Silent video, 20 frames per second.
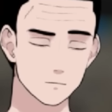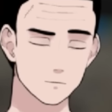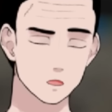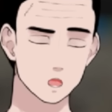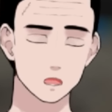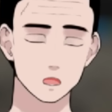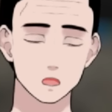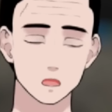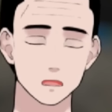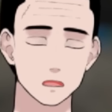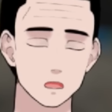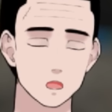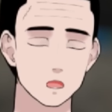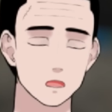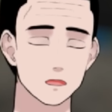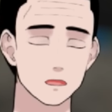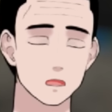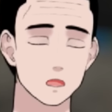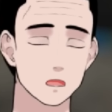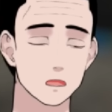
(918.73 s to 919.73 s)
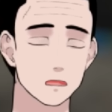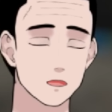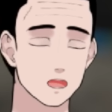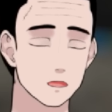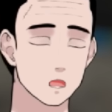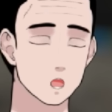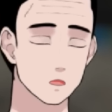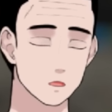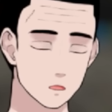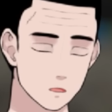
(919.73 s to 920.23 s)
大きい事件にしないよ
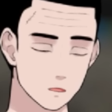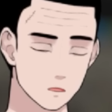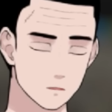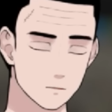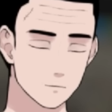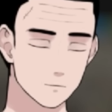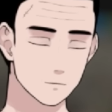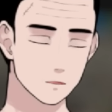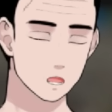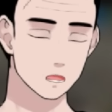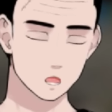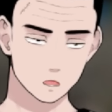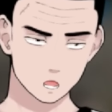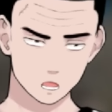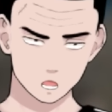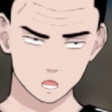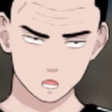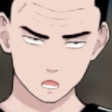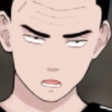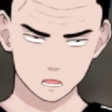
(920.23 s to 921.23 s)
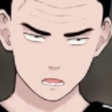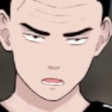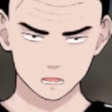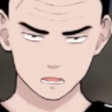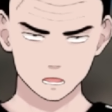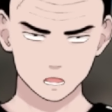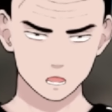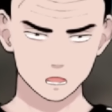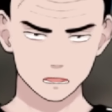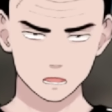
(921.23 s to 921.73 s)
うにと。だって一つの
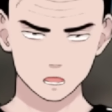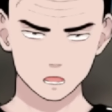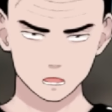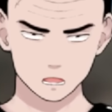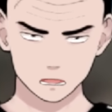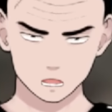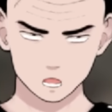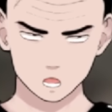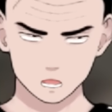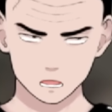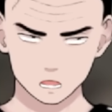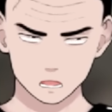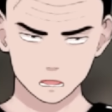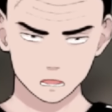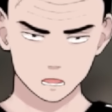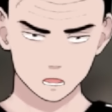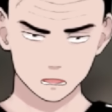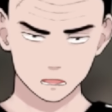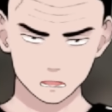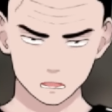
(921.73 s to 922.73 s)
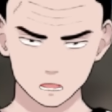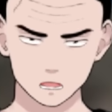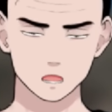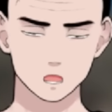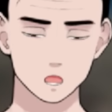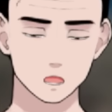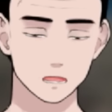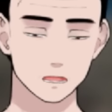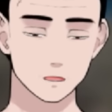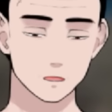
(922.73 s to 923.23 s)
学校だったらもうどうしようも
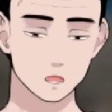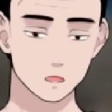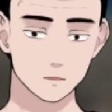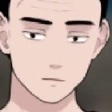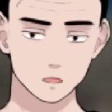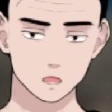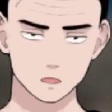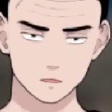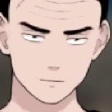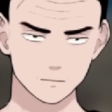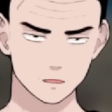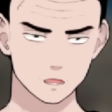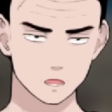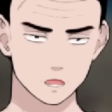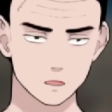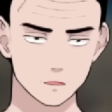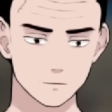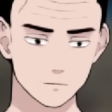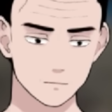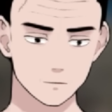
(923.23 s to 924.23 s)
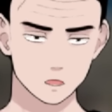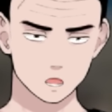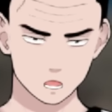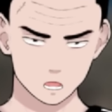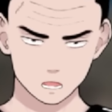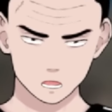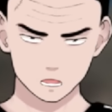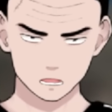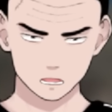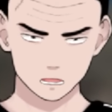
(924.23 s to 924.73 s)
ないじゃないですか。うん。
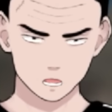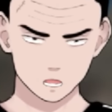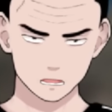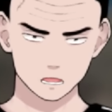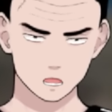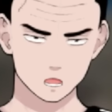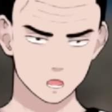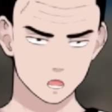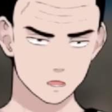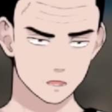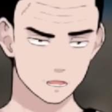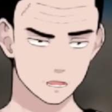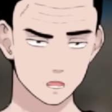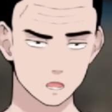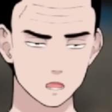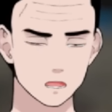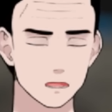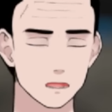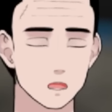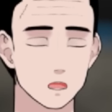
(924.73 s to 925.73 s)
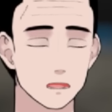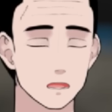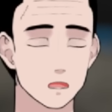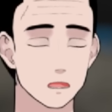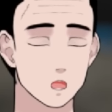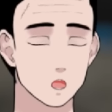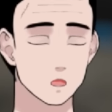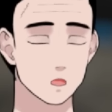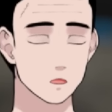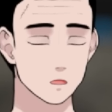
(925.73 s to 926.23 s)
だけど分散しちゃったこ
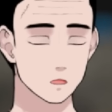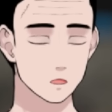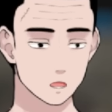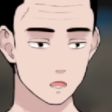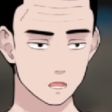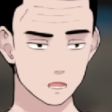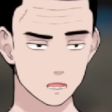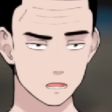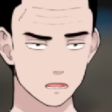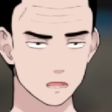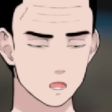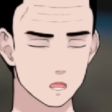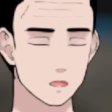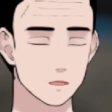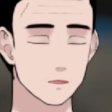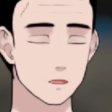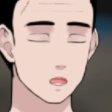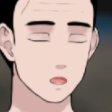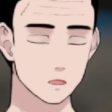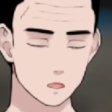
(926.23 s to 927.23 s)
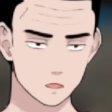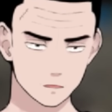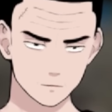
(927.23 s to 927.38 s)
とによって薄まっちゃった。